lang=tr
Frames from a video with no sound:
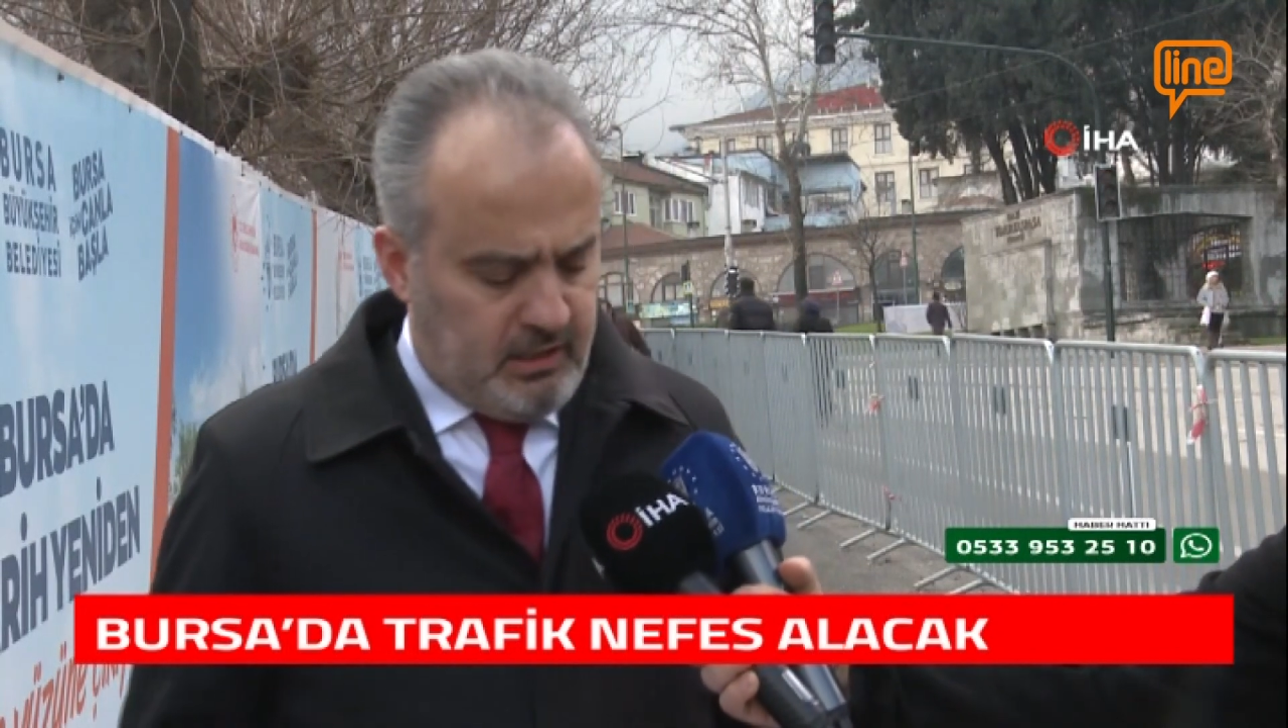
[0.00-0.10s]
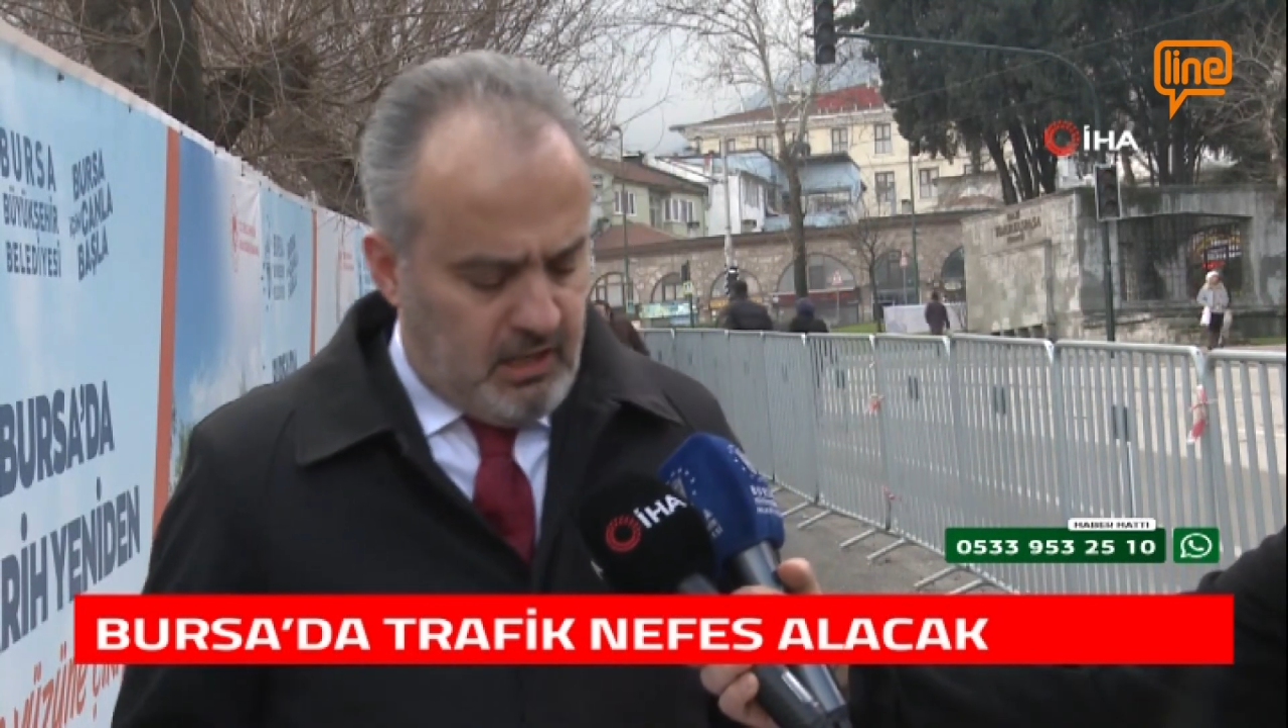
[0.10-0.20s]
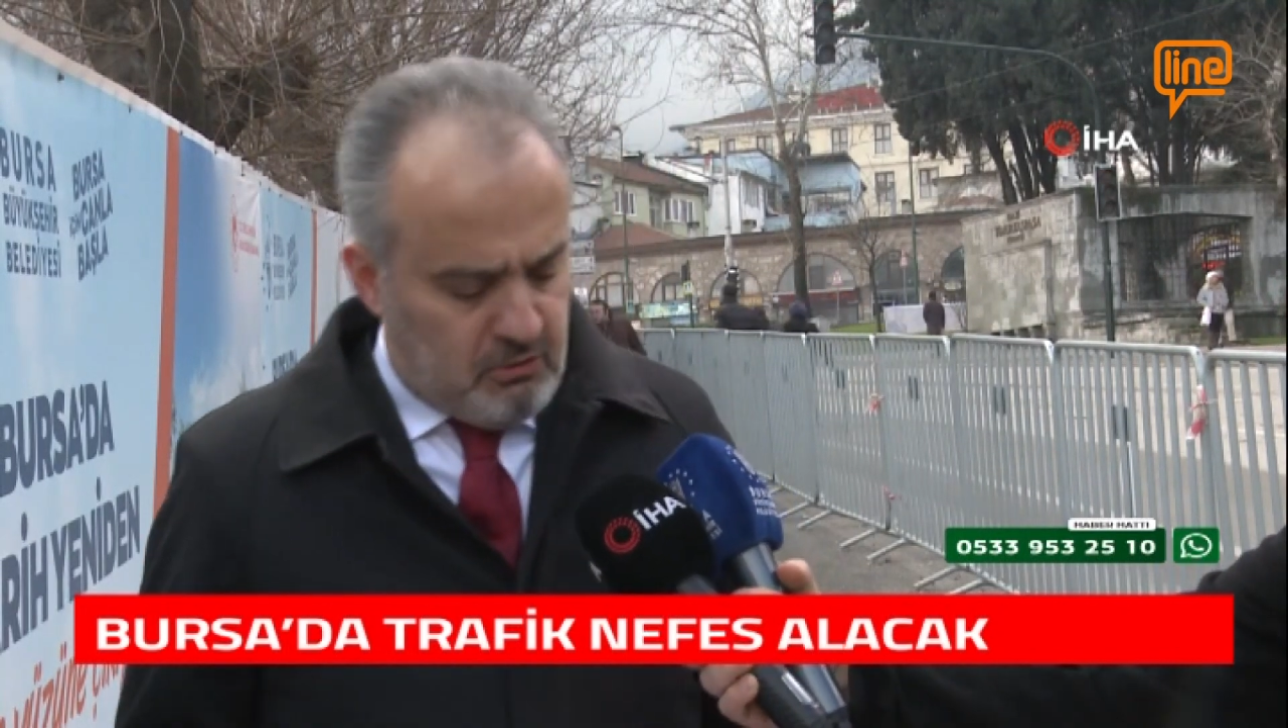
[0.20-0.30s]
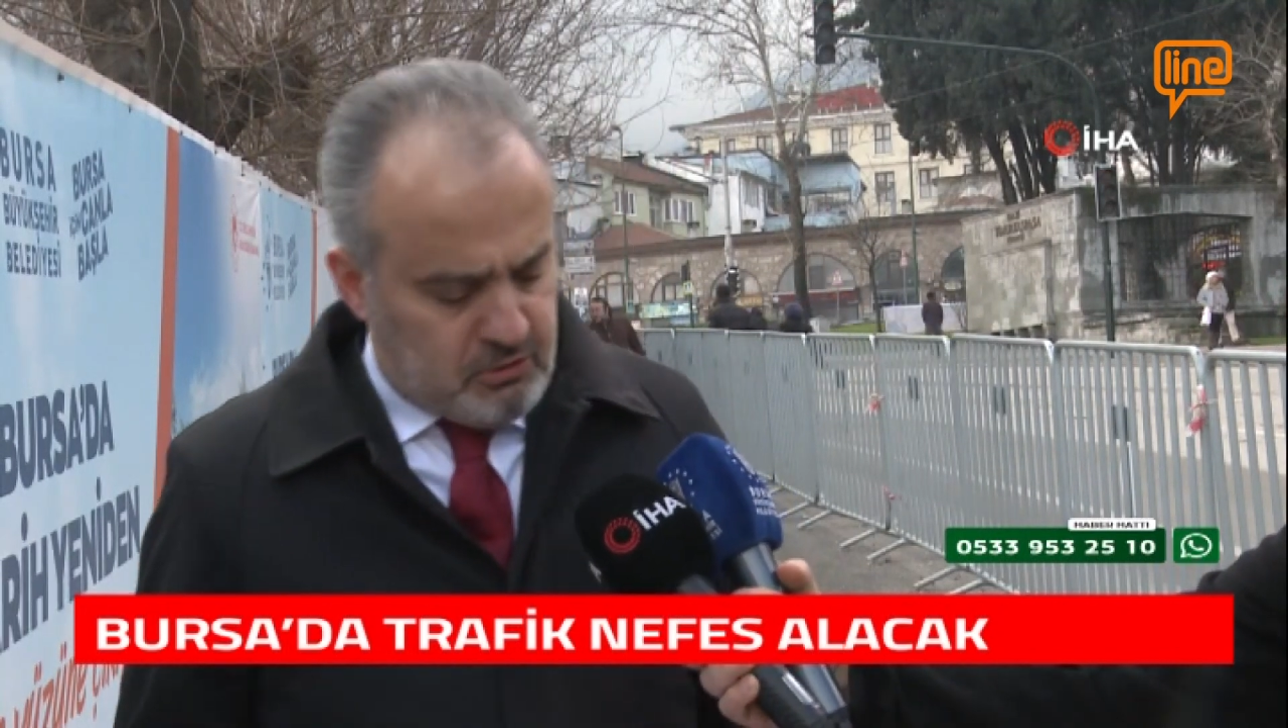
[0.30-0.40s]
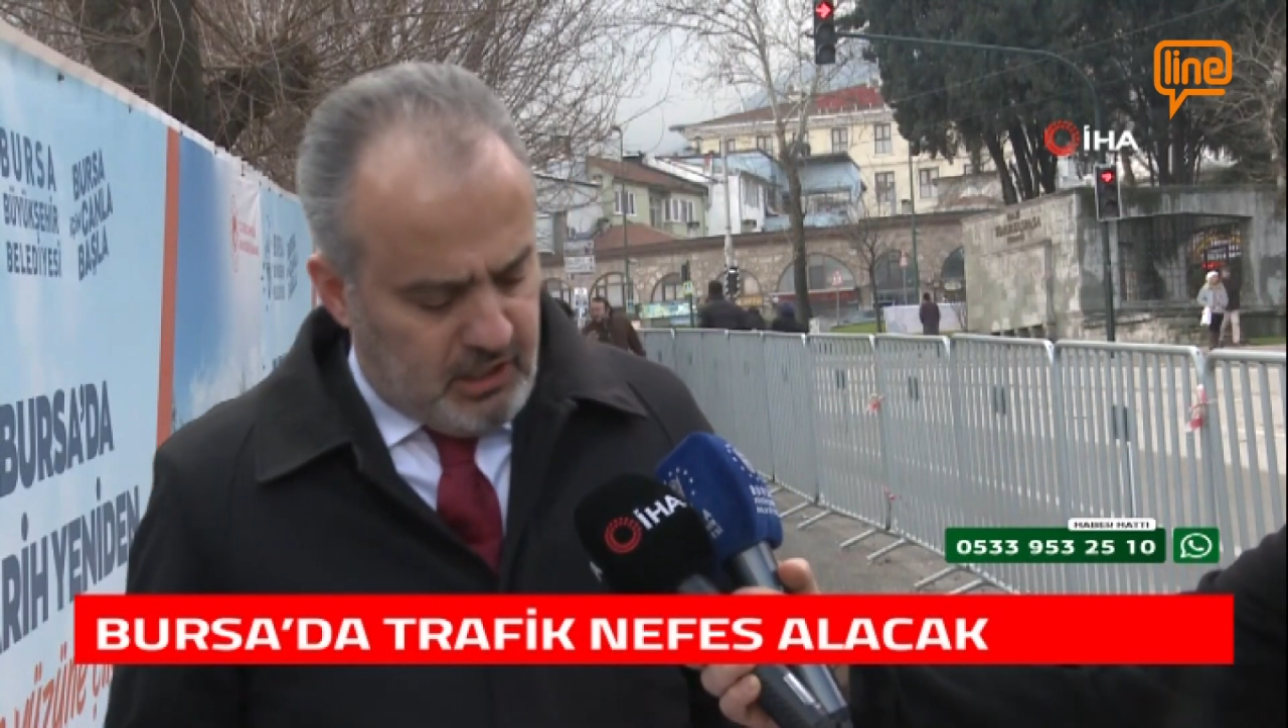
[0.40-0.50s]

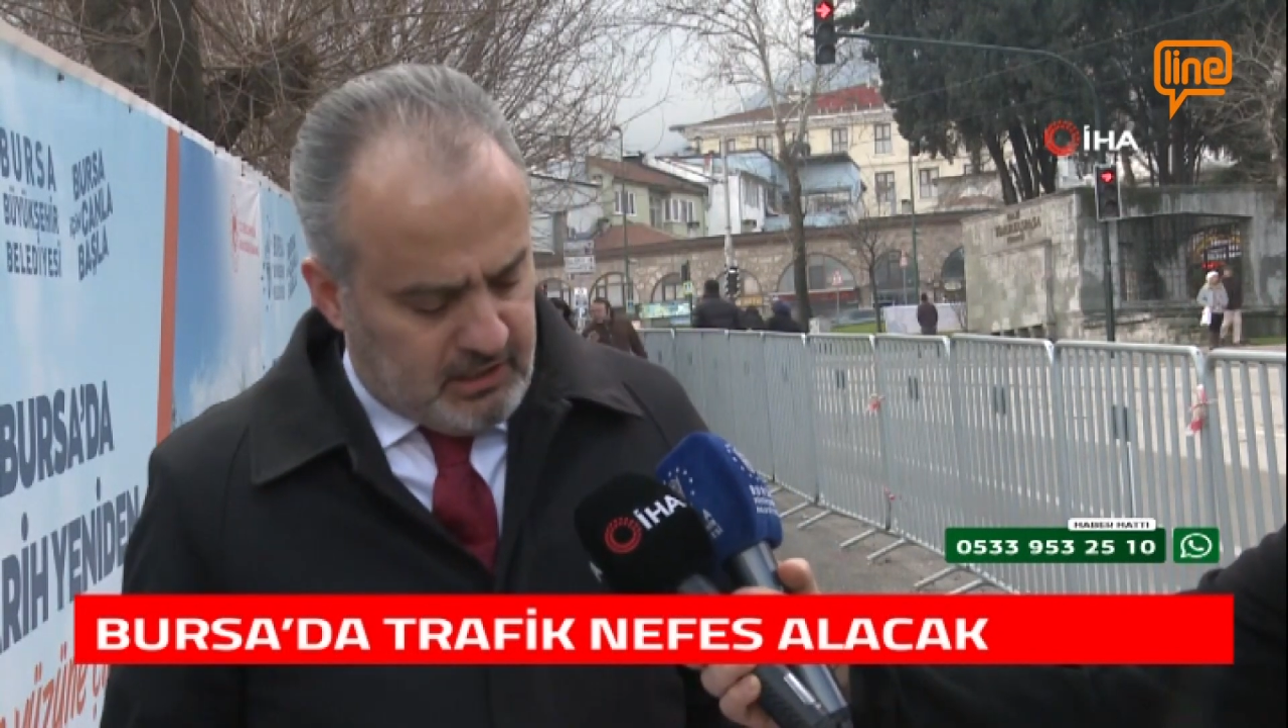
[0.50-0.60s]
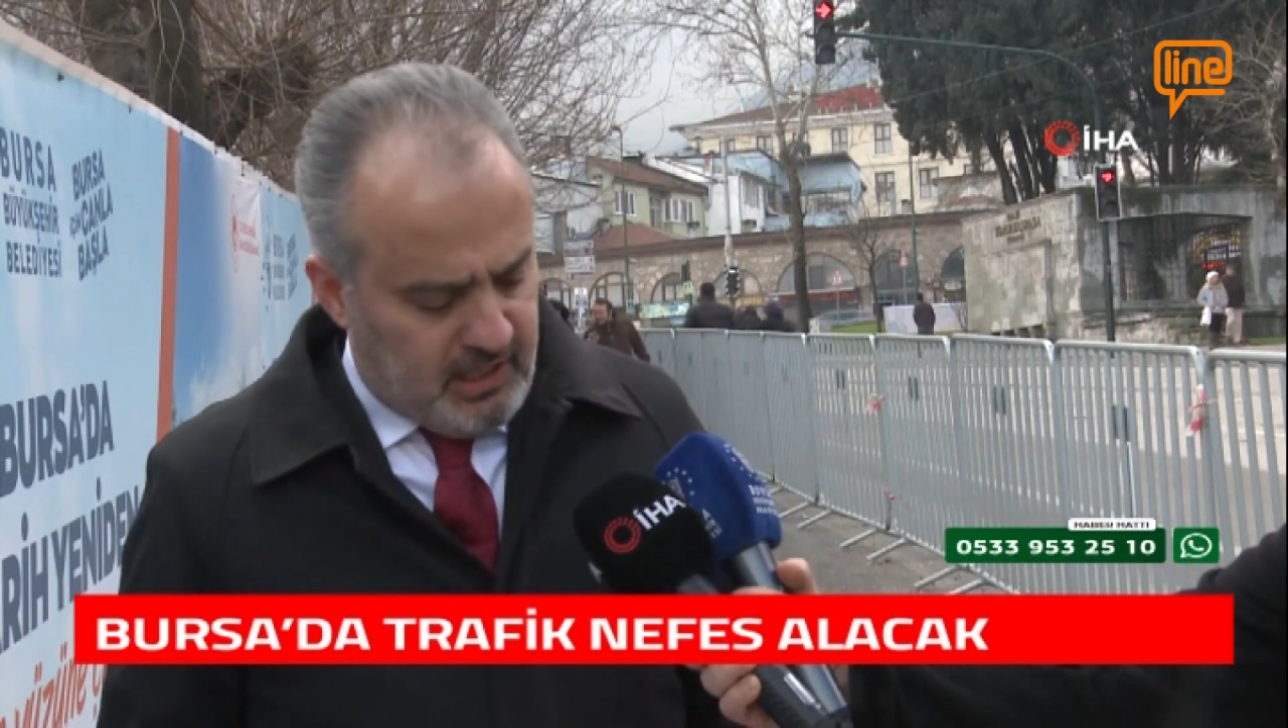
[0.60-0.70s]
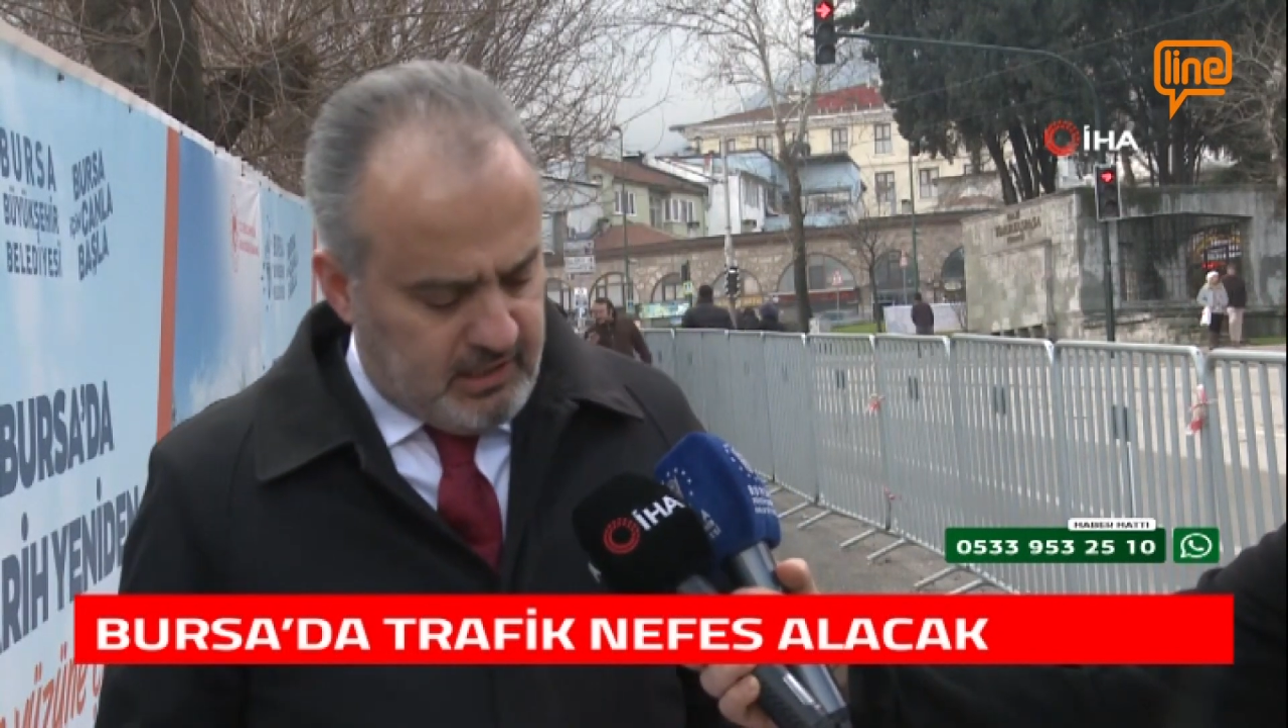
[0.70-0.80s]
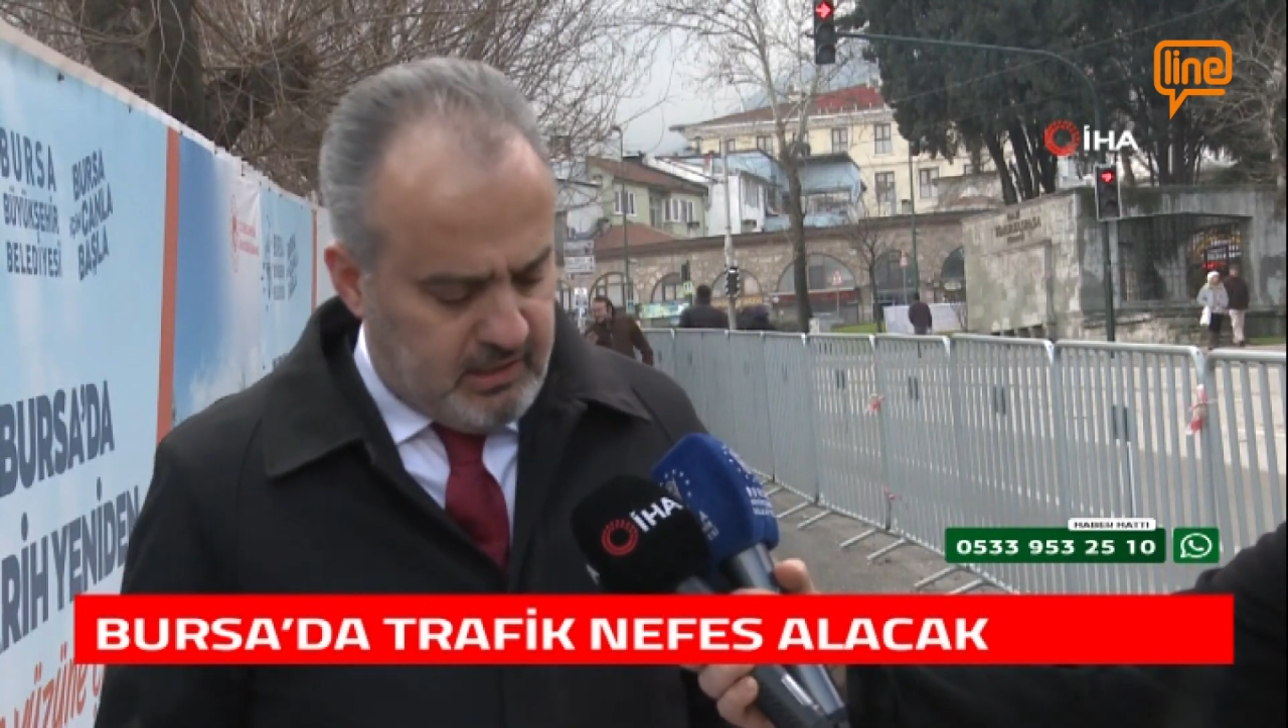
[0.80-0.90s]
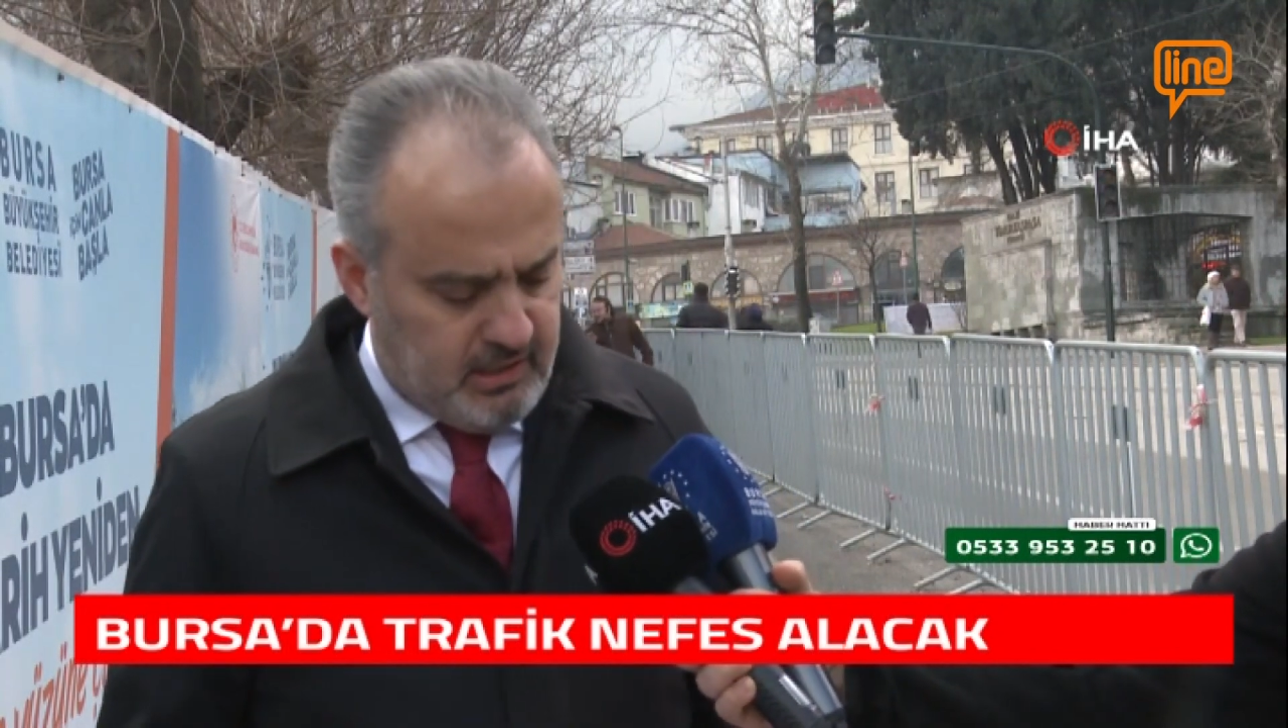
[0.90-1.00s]

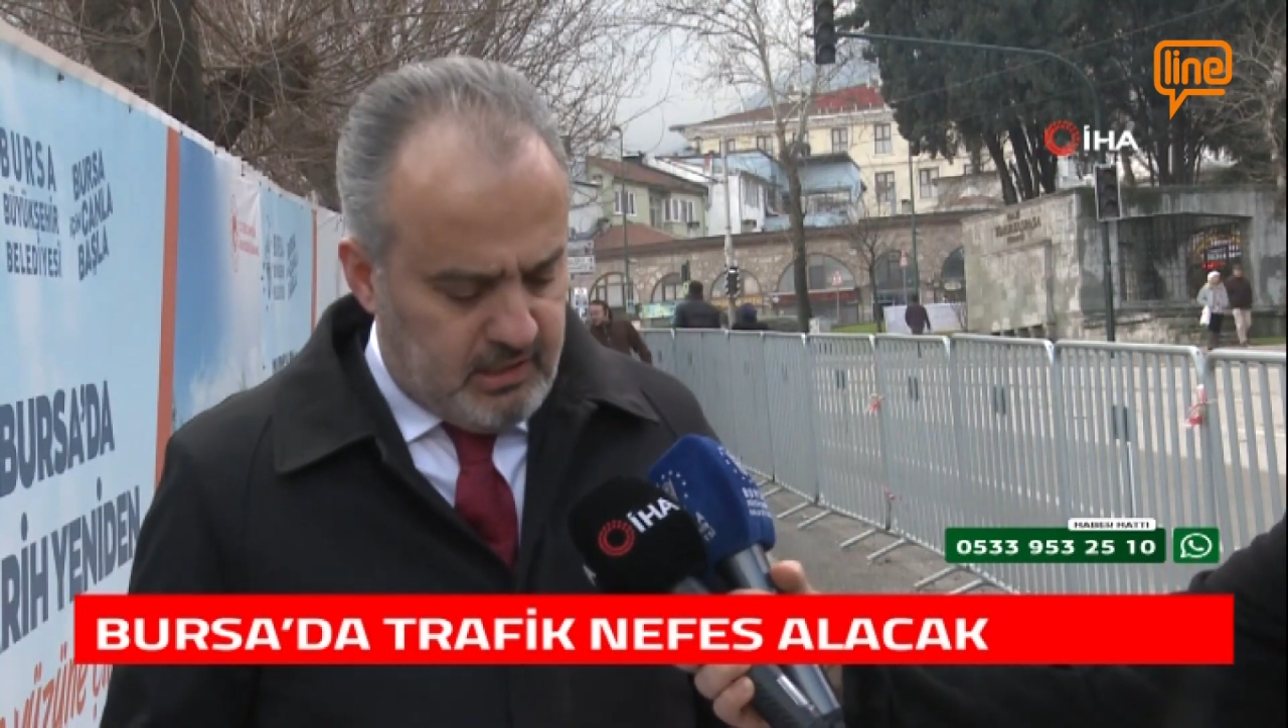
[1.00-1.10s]
kavşaklar